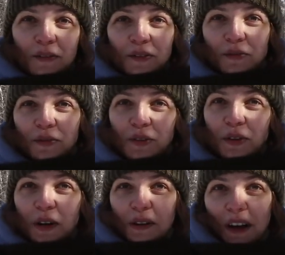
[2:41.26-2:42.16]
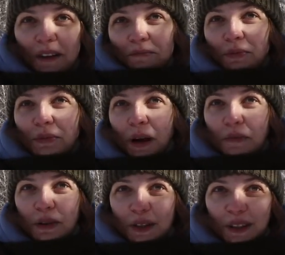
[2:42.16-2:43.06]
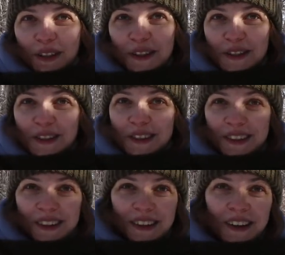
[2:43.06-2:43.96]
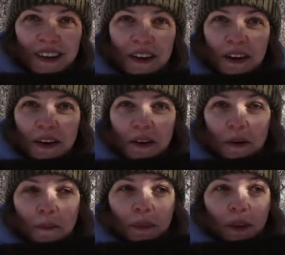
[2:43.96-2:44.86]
Все, все как, как, как было, так и есть. Никто не болел у вас?